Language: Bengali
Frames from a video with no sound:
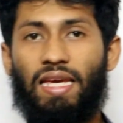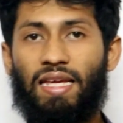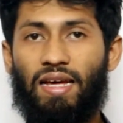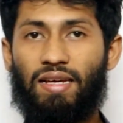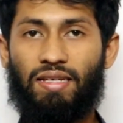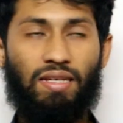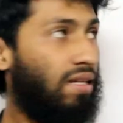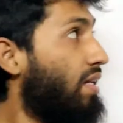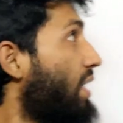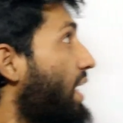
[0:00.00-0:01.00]
এর আগে
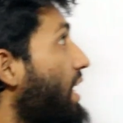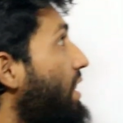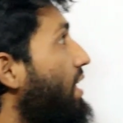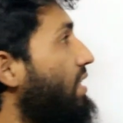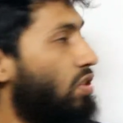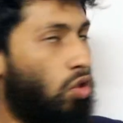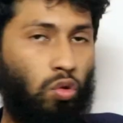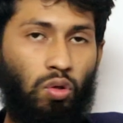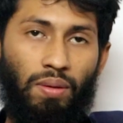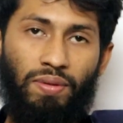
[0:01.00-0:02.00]
এই সিরিজে
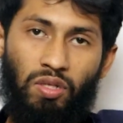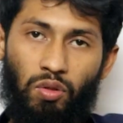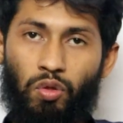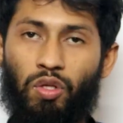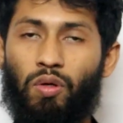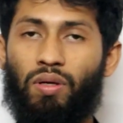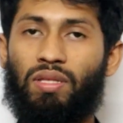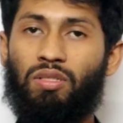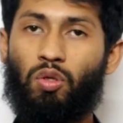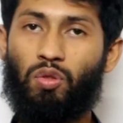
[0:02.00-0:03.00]
যতগুলো ভিডিও তৈরি
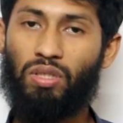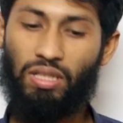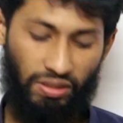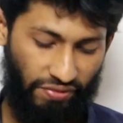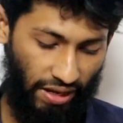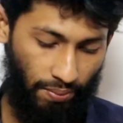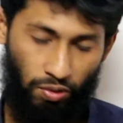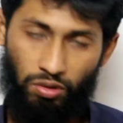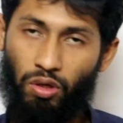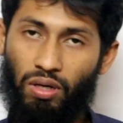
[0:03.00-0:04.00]
করেছি যত জায়গাতে ফাইভ
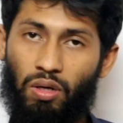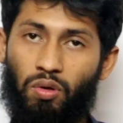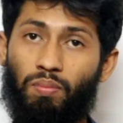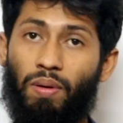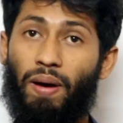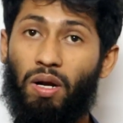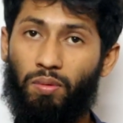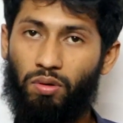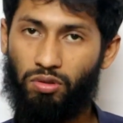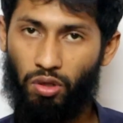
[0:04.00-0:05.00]
ভোল্ট দরকার হোক বা বারো
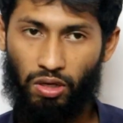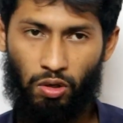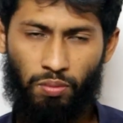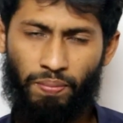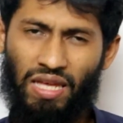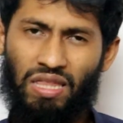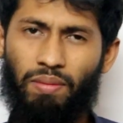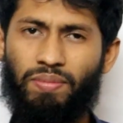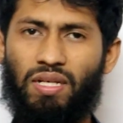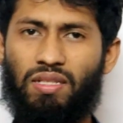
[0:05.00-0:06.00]
ভোল্ট দরকার হোক
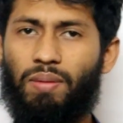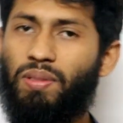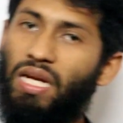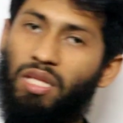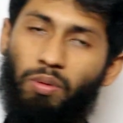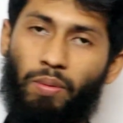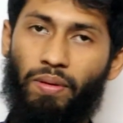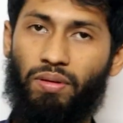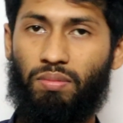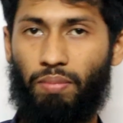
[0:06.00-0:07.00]
ম্যাক্সিমাম জায়গাতে আমি
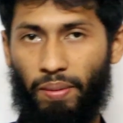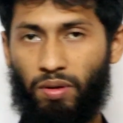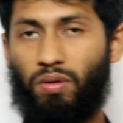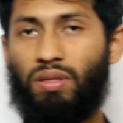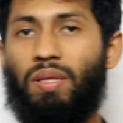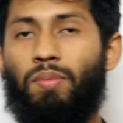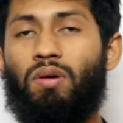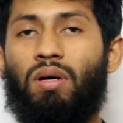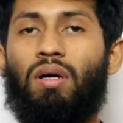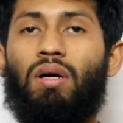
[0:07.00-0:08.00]
ট্রান্সফর্মার ব্যবহার করেছি এবং
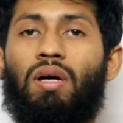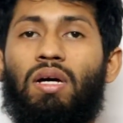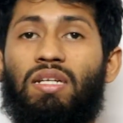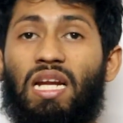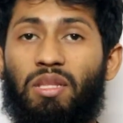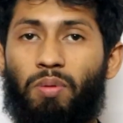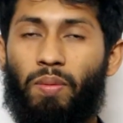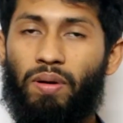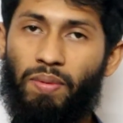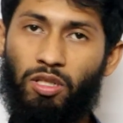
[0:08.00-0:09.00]

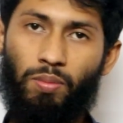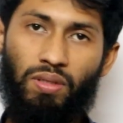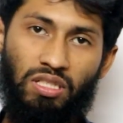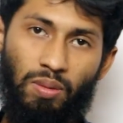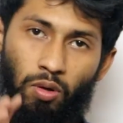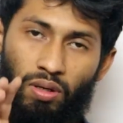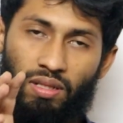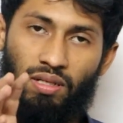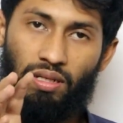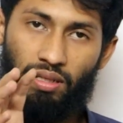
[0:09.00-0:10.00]
ট্রান্সফর্মারের মাধ্যমে সে
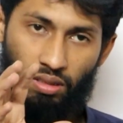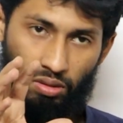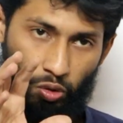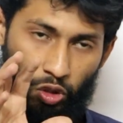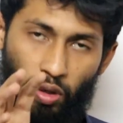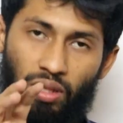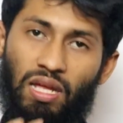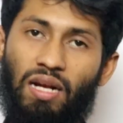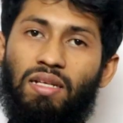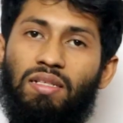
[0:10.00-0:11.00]
ভোল্টেজটা তৈরি করা
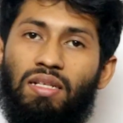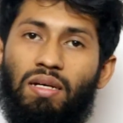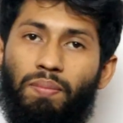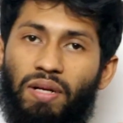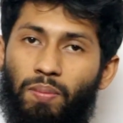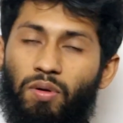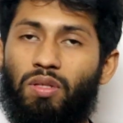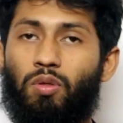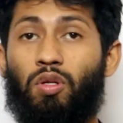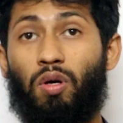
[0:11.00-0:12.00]
সার্কিটটা
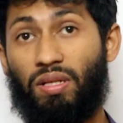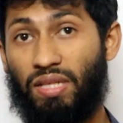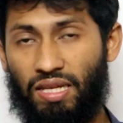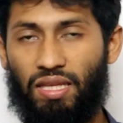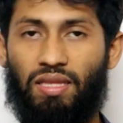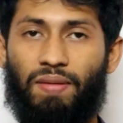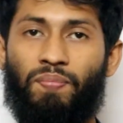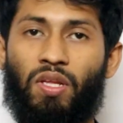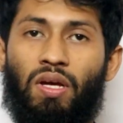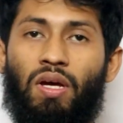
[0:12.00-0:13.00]
ব্রেডবোর্ডে তৈরি করা দেখিয়েছি
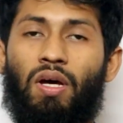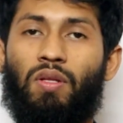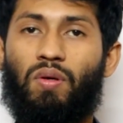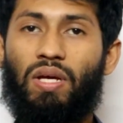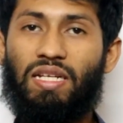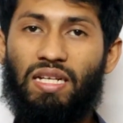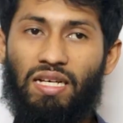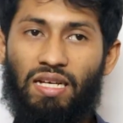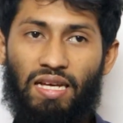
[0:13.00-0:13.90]
তো এটা